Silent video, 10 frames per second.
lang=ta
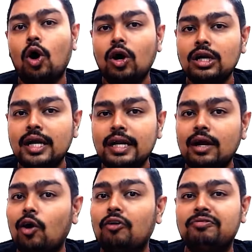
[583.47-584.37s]
ஆன்லைன்
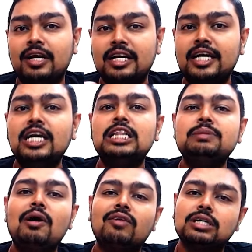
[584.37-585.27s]
ஆஃப்லைன்
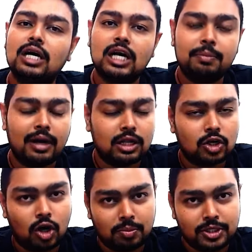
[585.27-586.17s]
ரெண்டுத்தையுமே அவங்க டார்கெட்
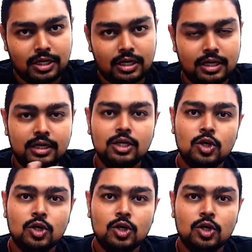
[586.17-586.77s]
பண்ணுறதுக்கான ஆப்ஷன் இருக்குது